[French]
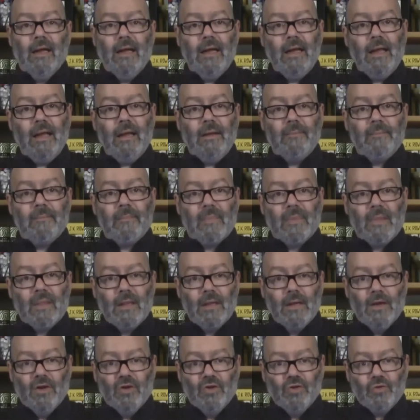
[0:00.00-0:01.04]
Et
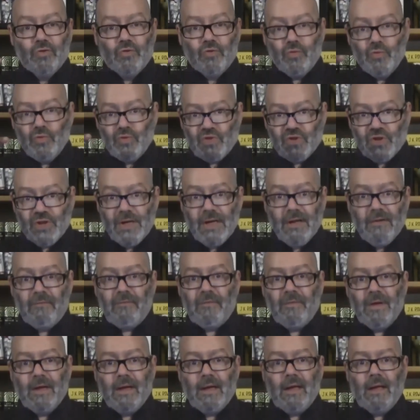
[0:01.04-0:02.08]
tout ça est
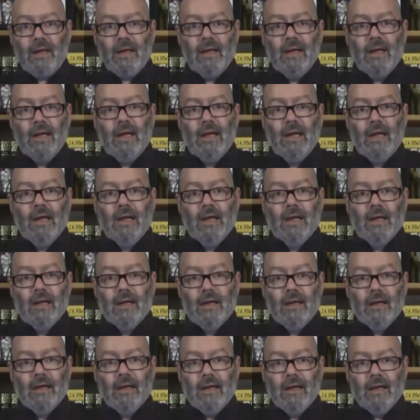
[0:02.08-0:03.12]
fait
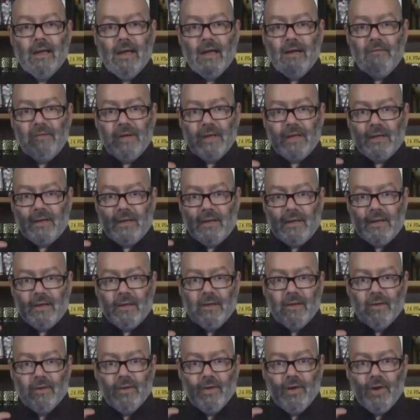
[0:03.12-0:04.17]

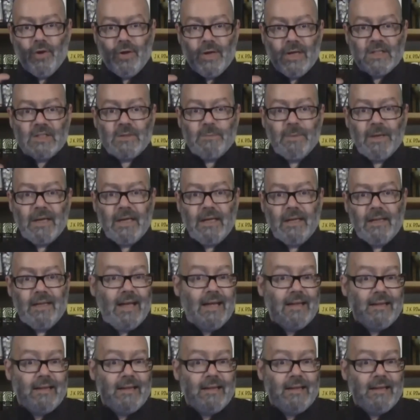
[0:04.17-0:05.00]
avec un esprit